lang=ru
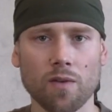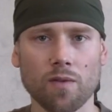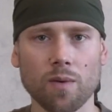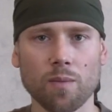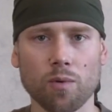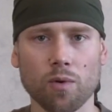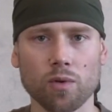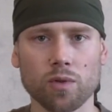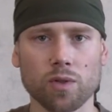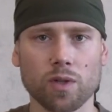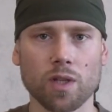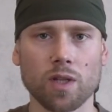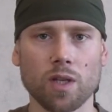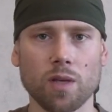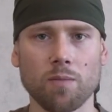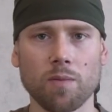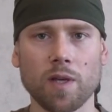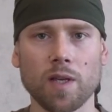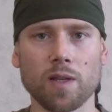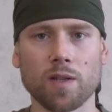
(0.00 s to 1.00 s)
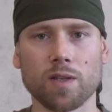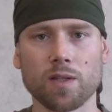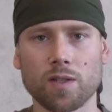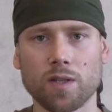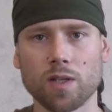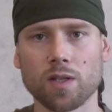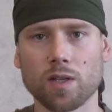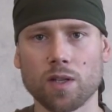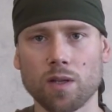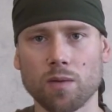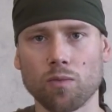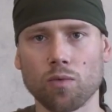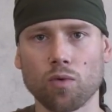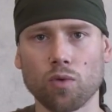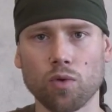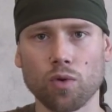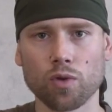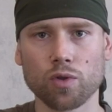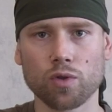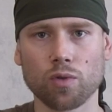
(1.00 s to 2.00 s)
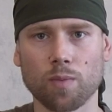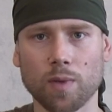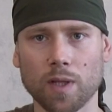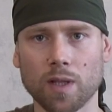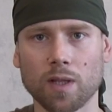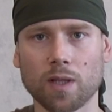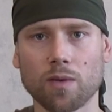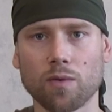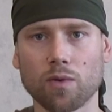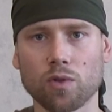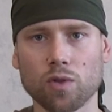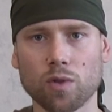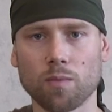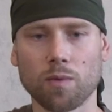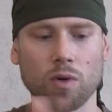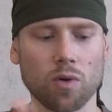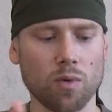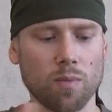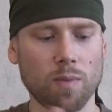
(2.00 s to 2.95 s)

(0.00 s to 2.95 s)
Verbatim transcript: Вы просто не имеете здесь к нему доступа. Для того, чтобы